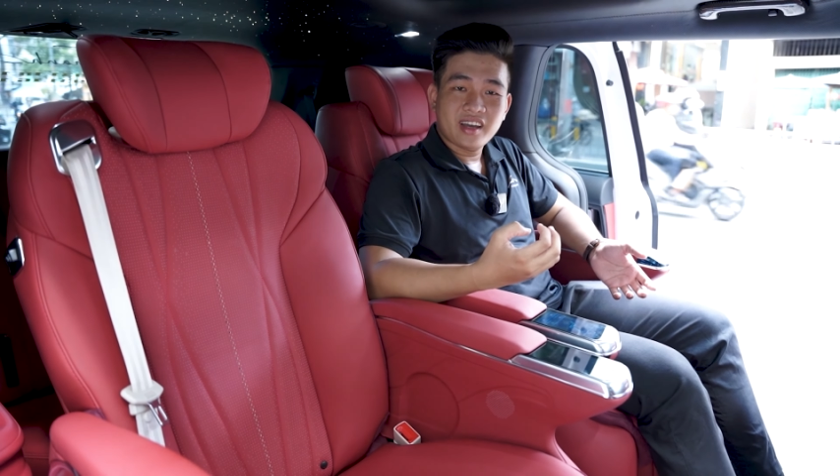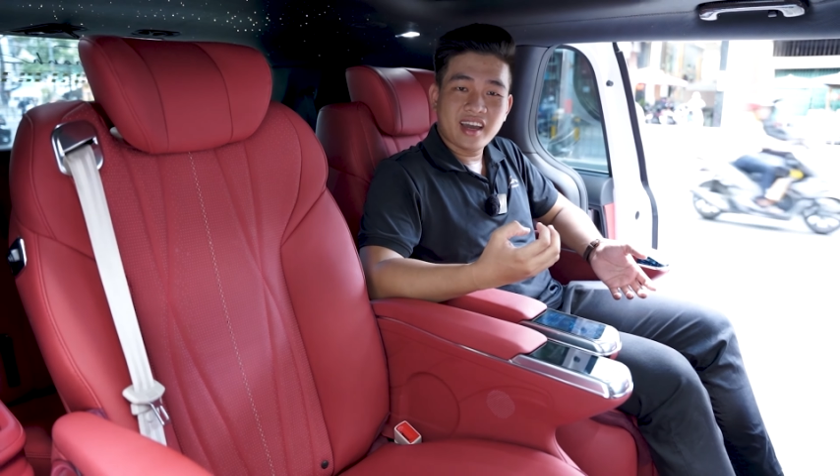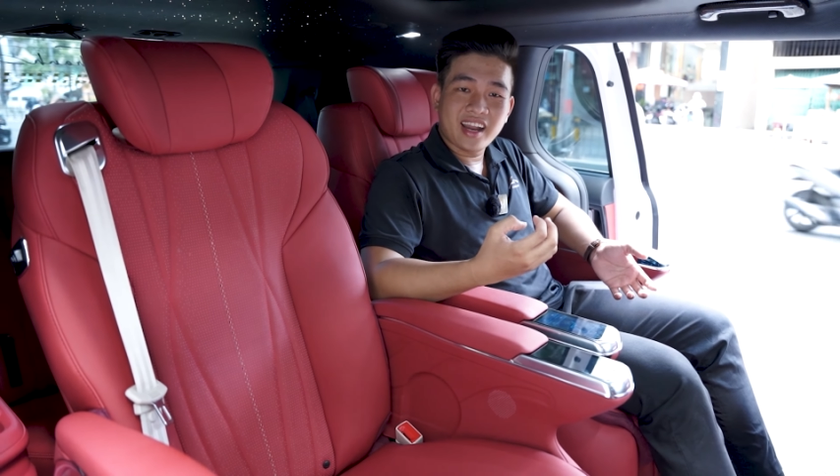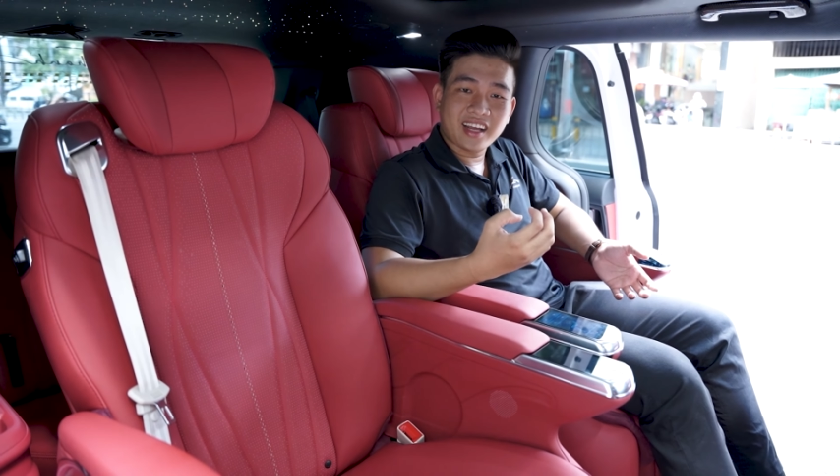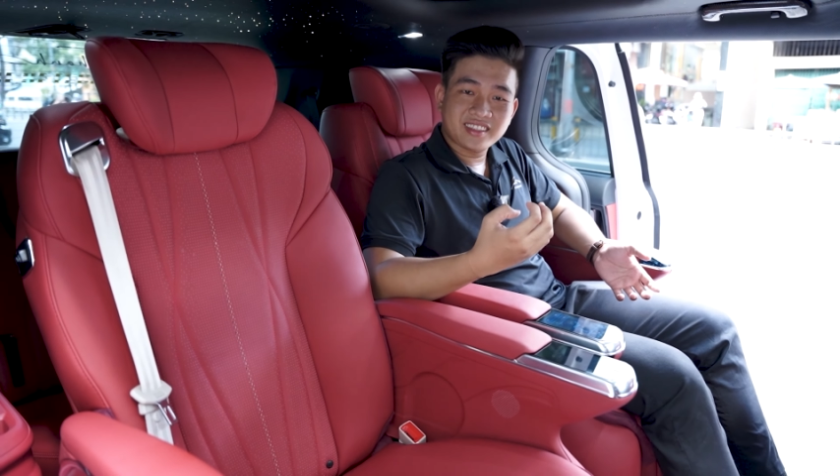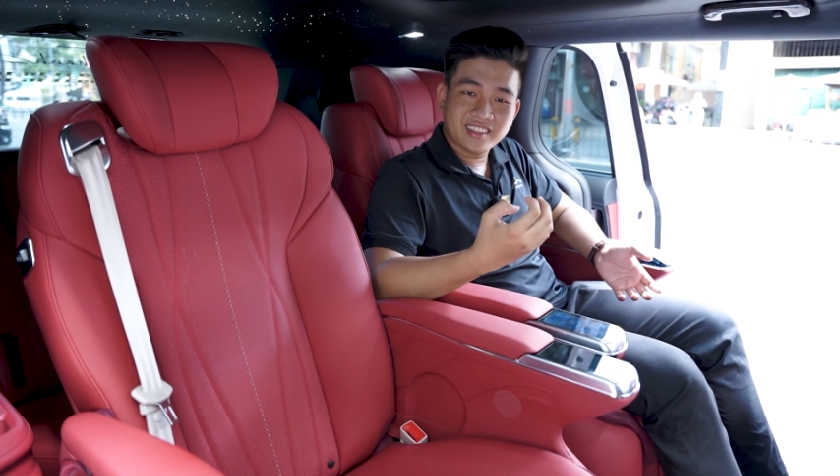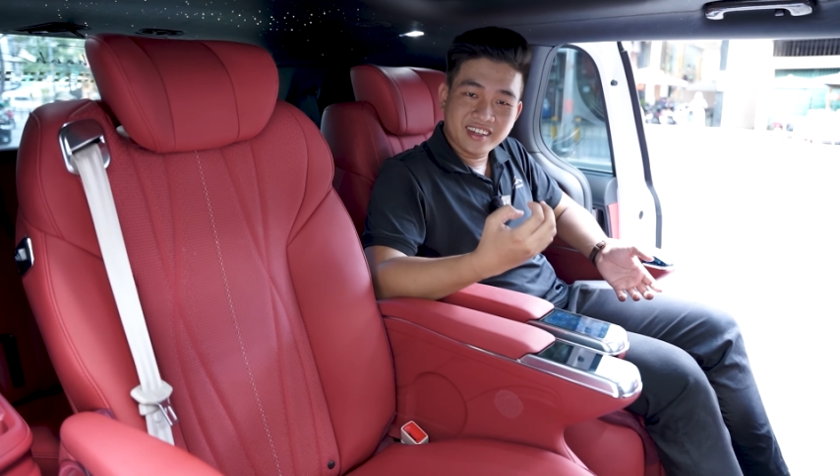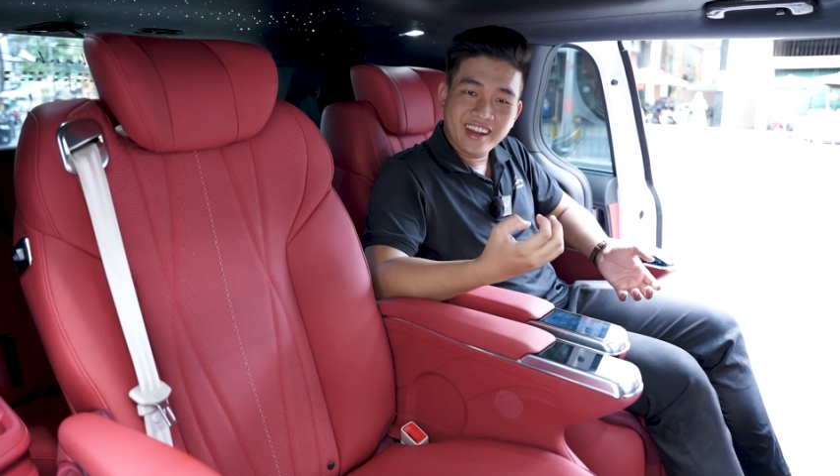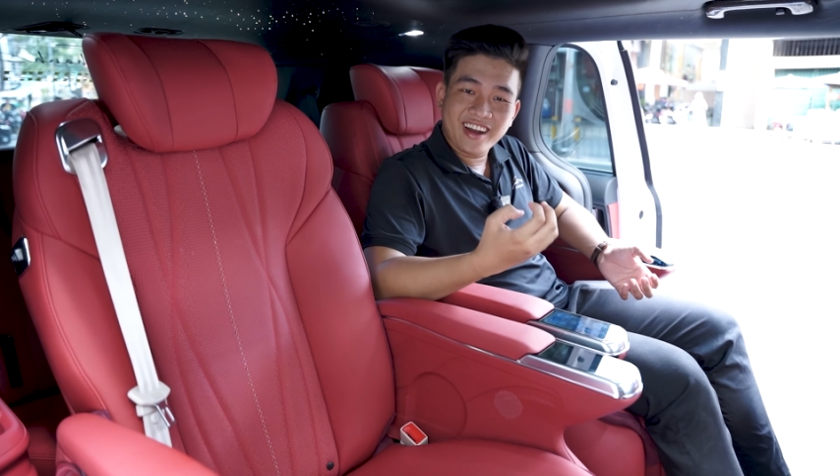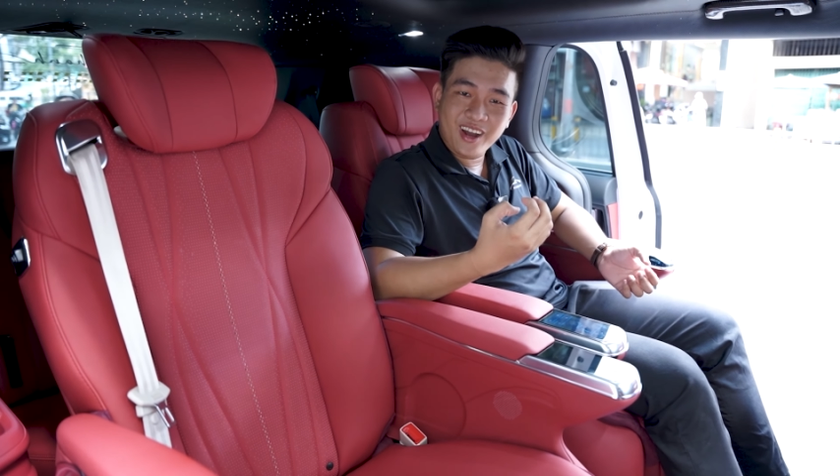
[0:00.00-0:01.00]
hay là
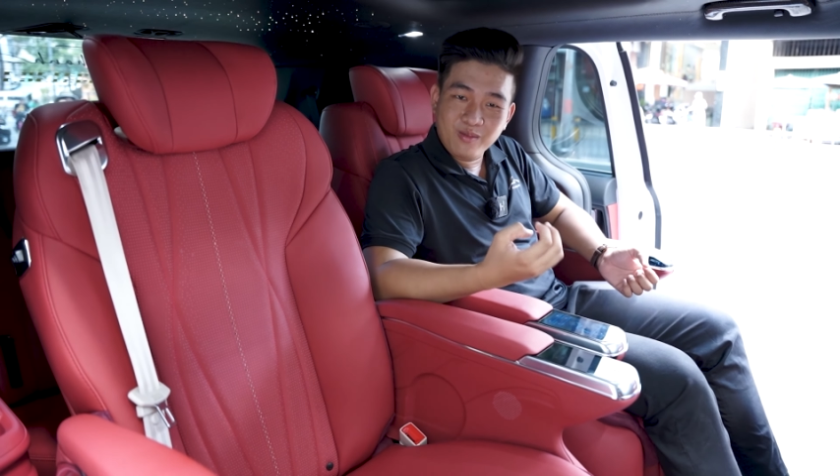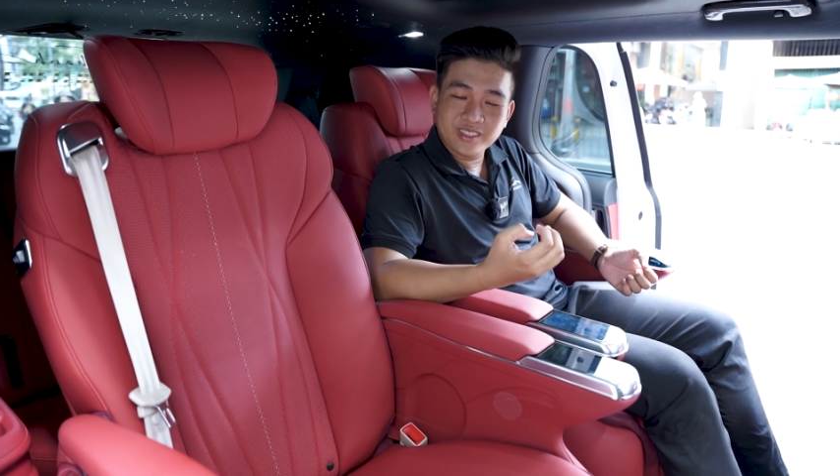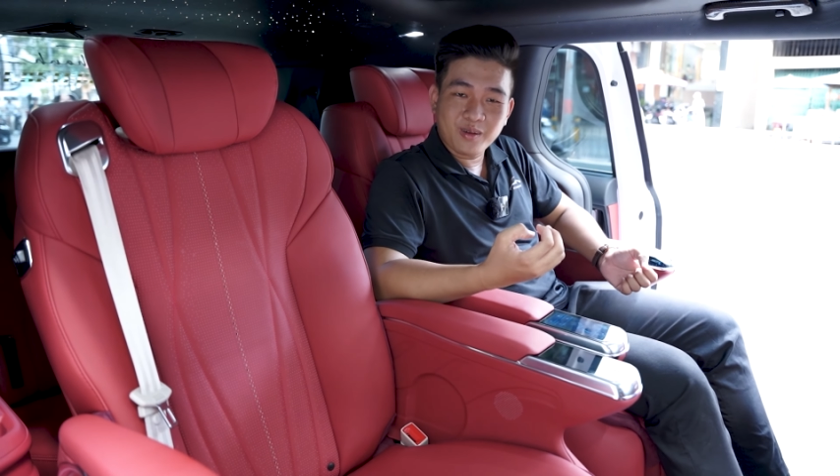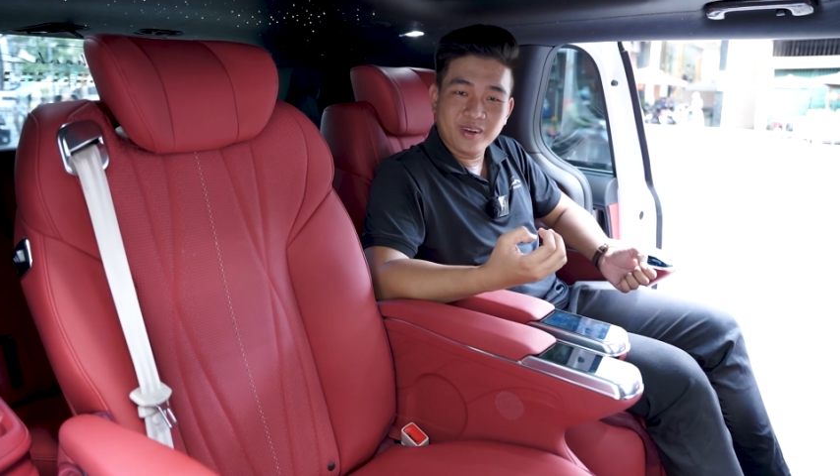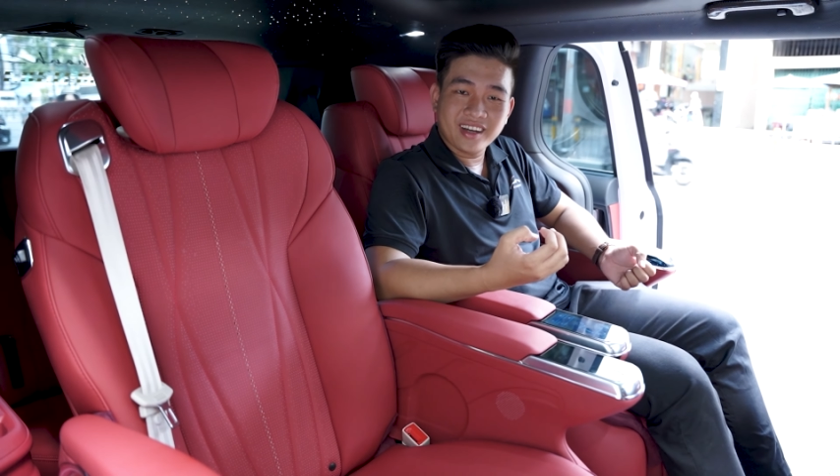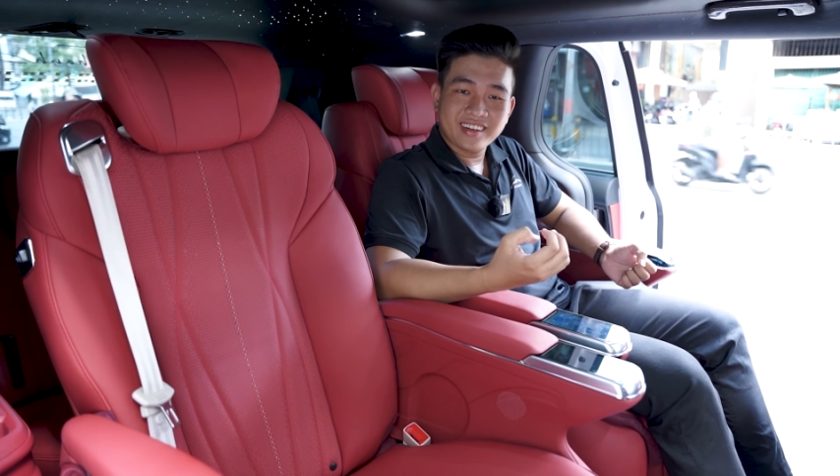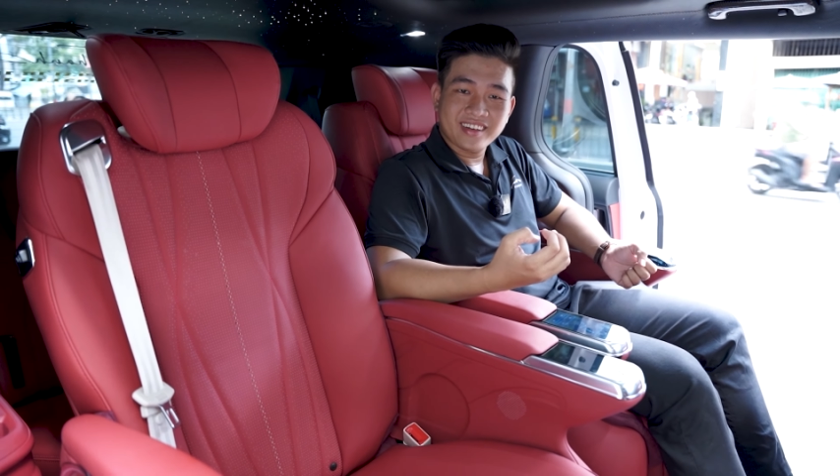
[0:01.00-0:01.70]
chức năng không trọng lực.